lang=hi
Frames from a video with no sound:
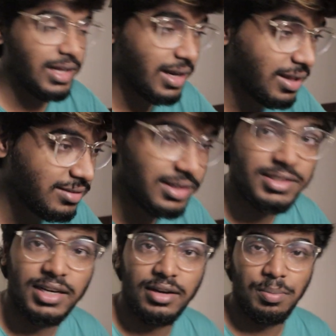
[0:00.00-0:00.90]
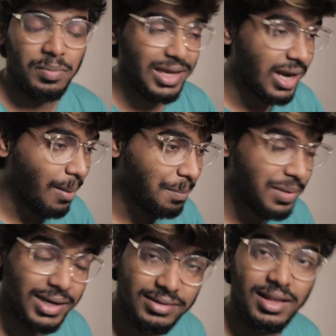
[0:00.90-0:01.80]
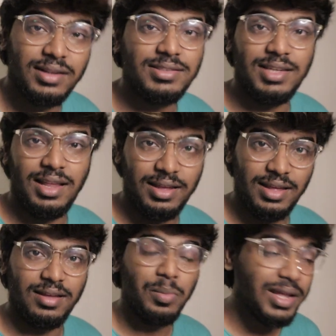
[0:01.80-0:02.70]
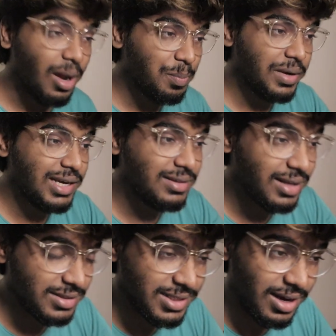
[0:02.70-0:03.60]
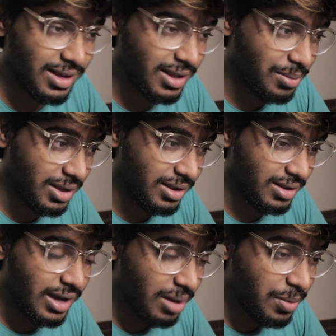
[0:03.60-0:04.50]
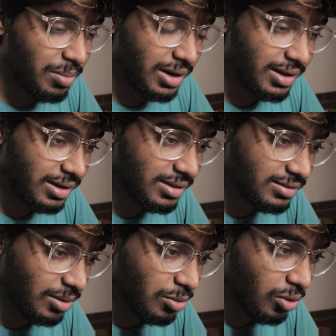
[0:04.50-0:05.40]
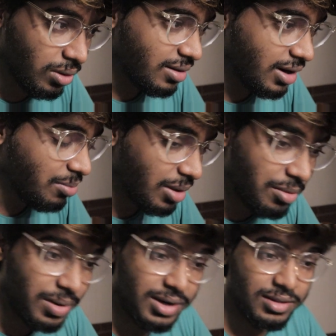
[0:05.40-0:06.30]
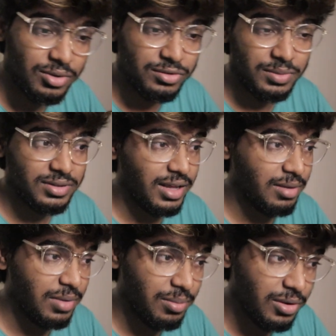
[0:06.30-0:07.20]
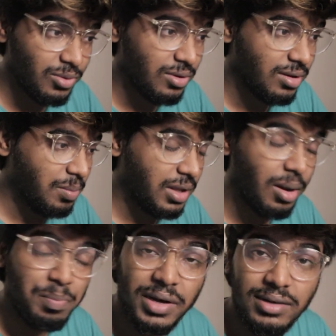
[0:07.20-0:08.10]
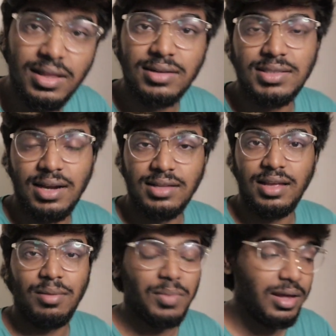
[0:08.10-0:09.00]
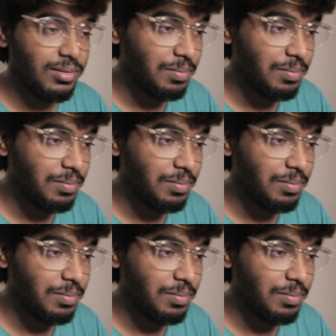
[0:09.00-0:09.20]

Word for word: क्रेजी शेट मेरा पीठ दर्द चला गया मेरा पीठ दर्द चला गया भाई घर पे बैठे रहते सब लोग एंड मैं भी बैठा था उसमें से एक मैं भी हूँ मेरा पीठ दर्द चला गया मैं